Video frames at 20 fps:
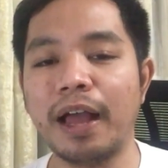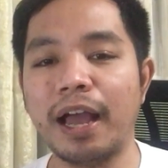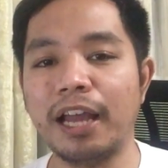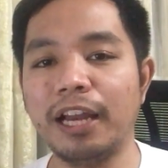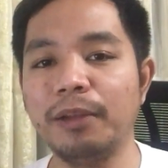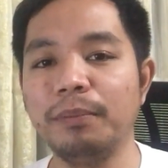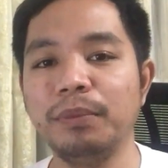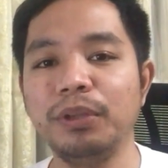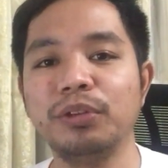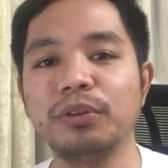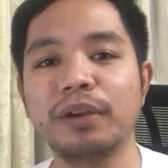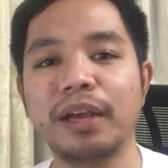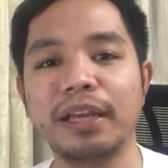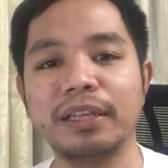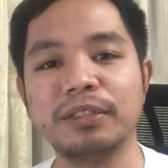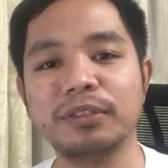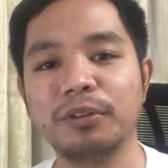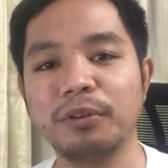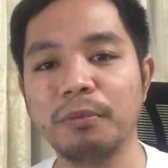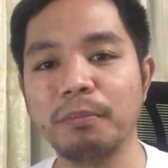Alamin nyo
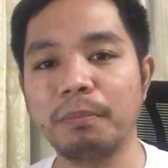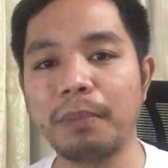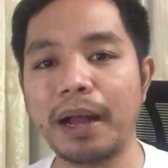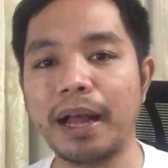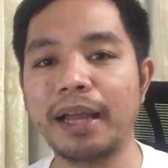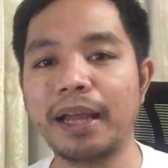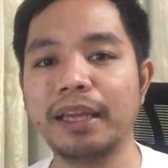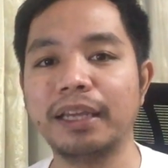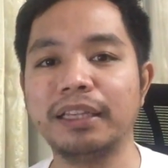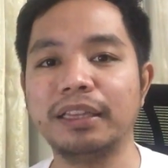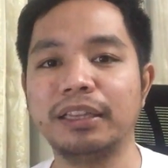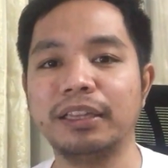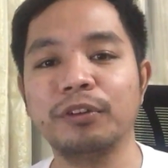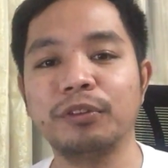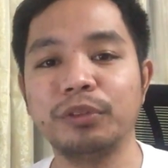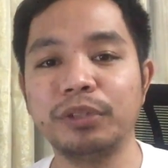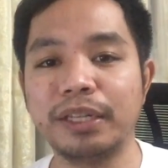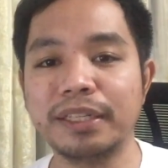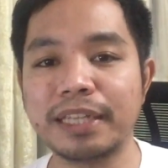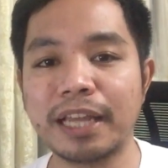guys kung bakit
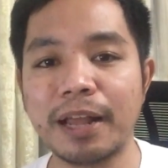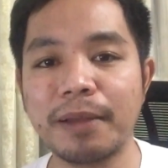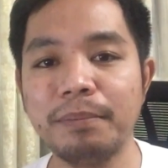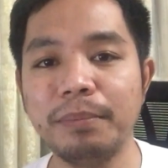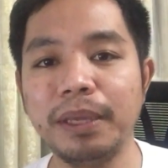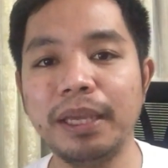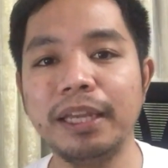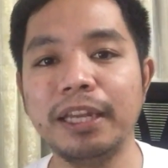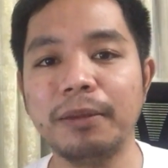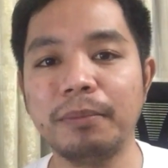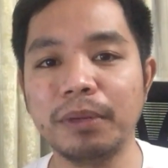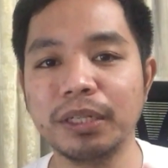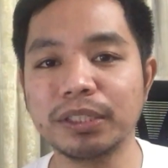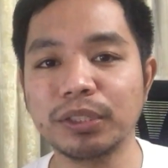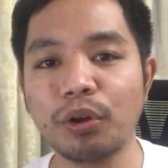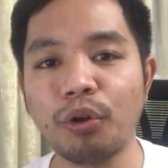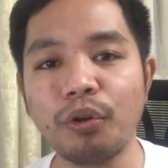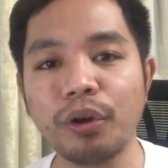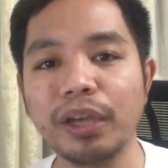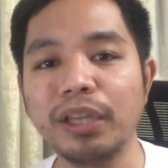ko nasabi na
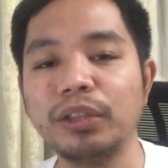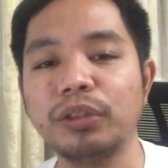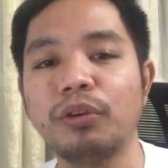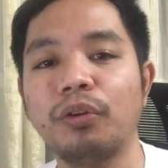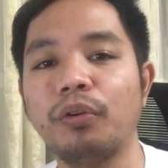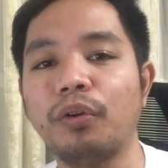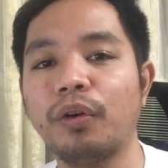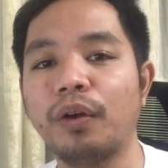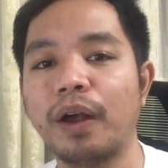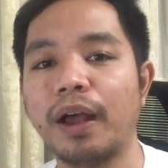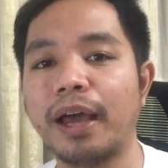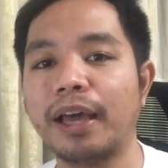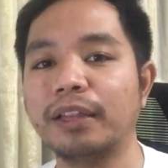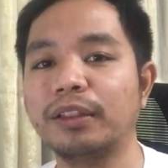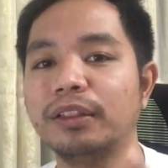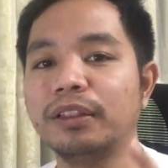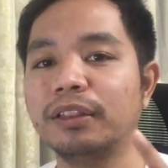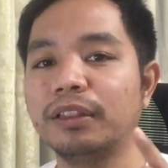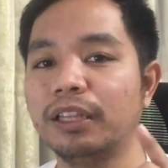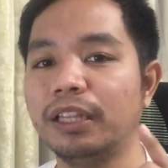mas okay to
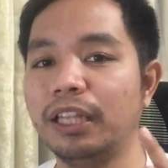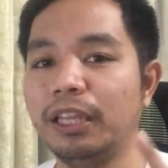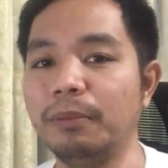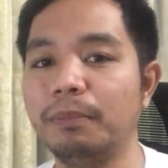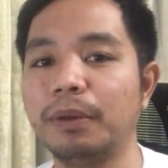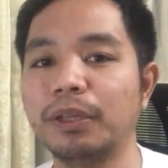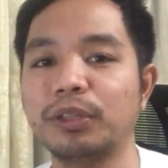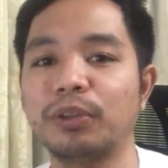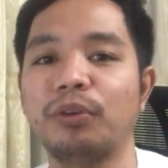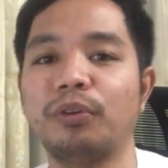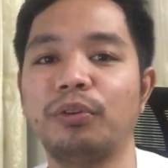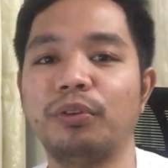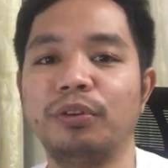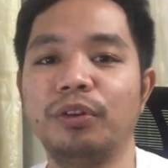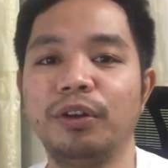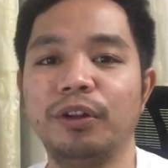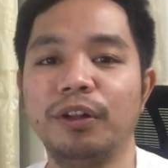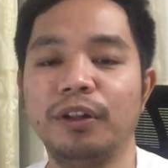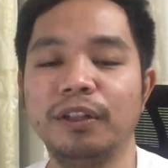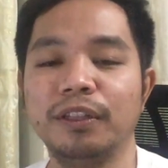at iba to
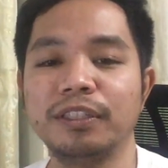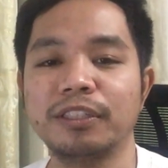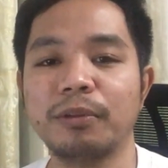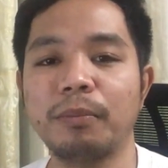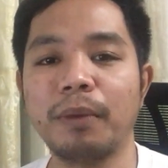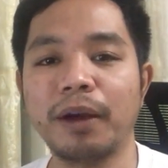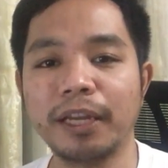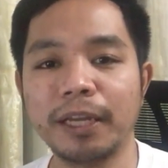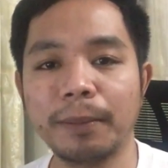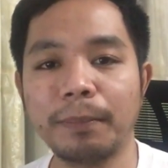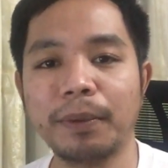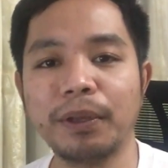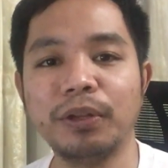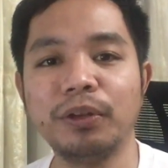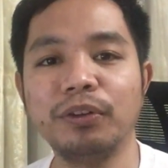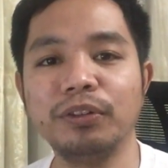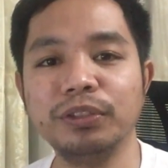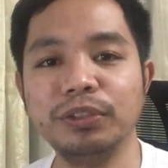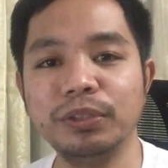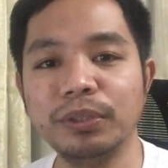sa mga
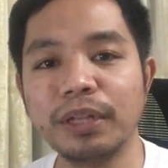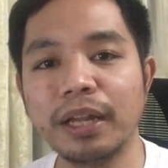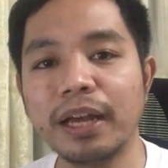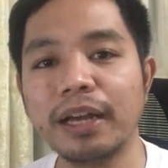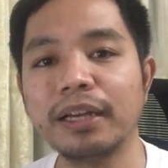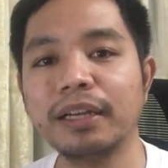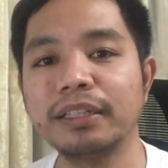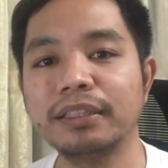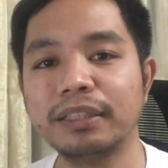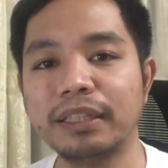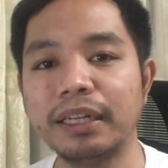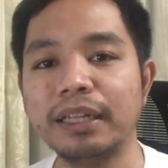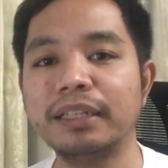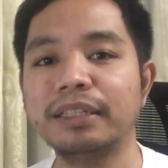napanood nyo ng